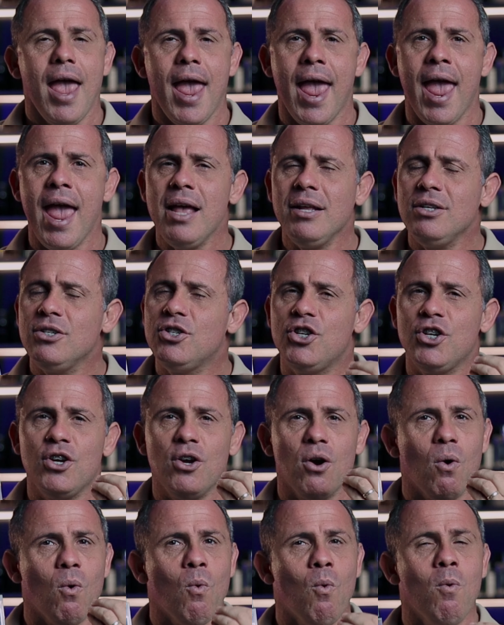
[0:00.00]
É
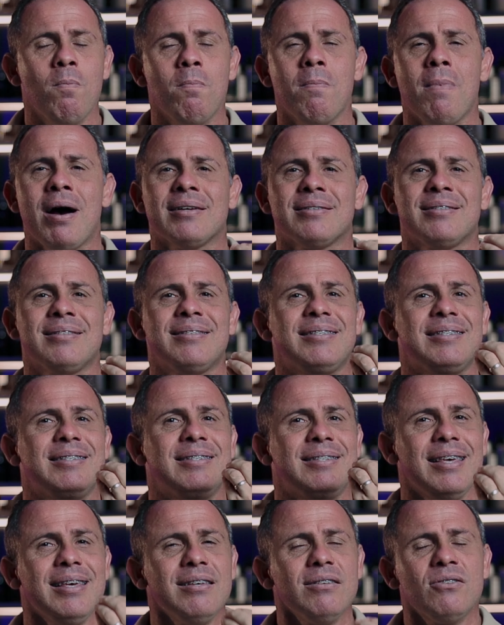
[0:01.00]
de uma
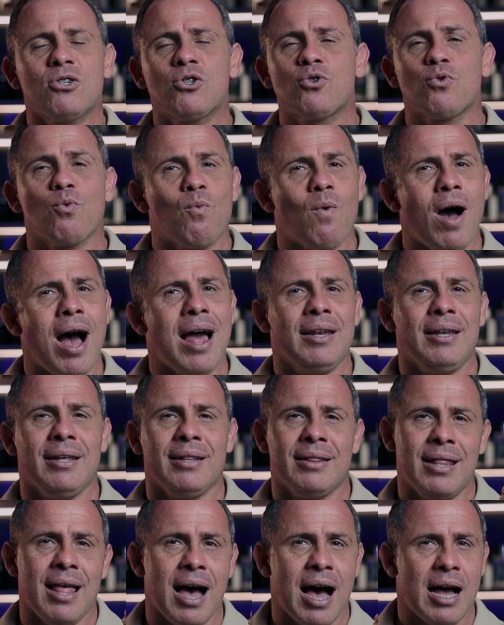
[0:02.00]

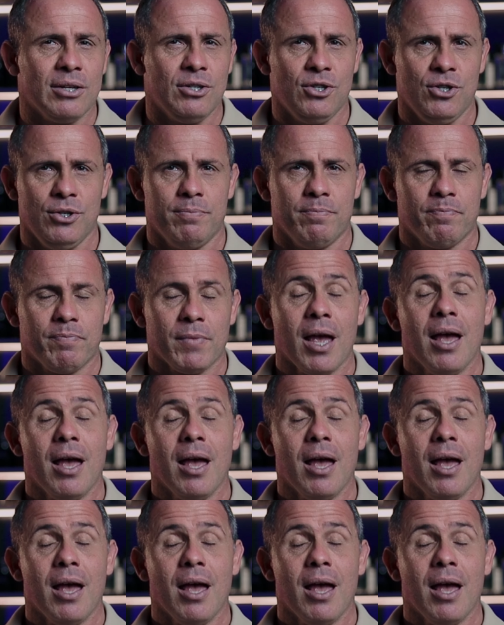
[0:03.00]
sensualidade.